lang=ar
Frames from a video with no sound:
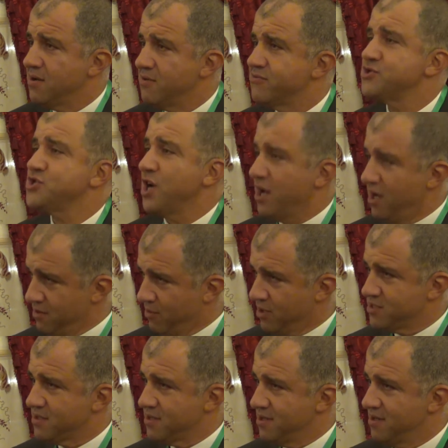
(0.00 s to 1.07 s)
في الشارع
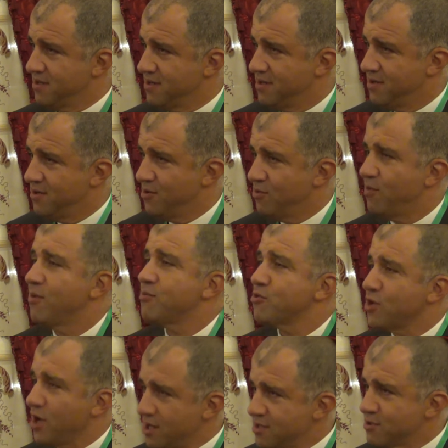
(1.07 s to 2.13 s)
المصري
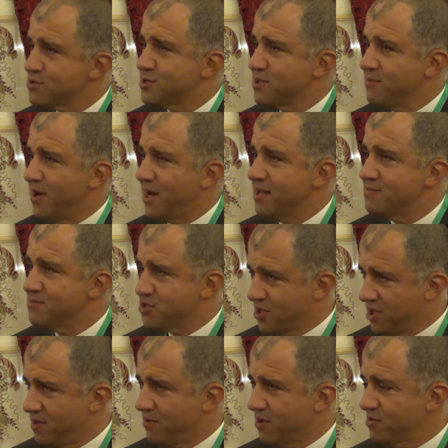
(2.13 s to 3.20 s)
مبروك علينا وسط البلد مش
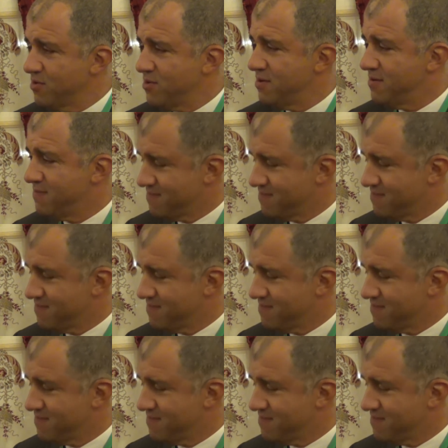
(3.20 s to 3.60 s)
كده برضه؟ يا